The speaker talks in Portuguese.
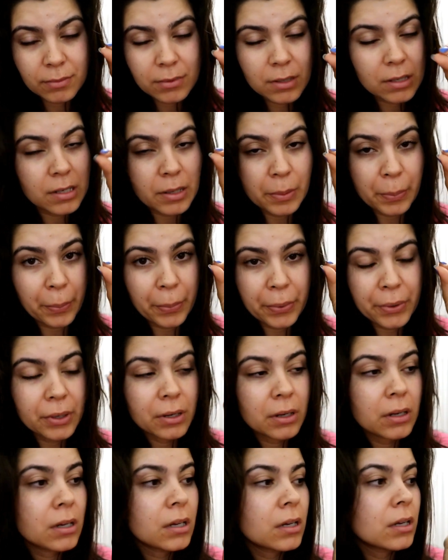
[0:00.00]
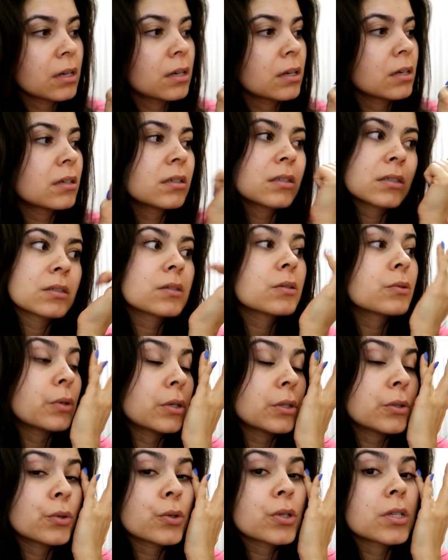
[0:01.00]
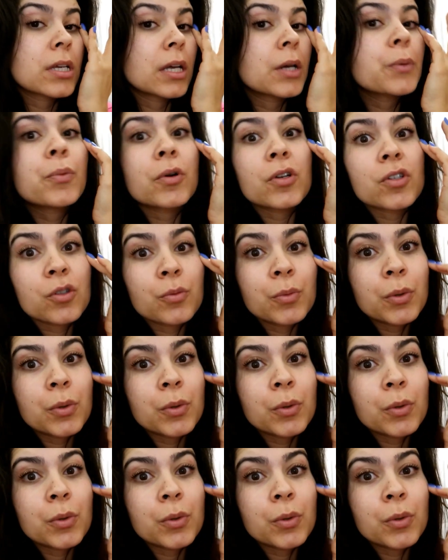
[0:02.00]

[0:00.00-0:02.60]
Sempre. Quando eu sei que posso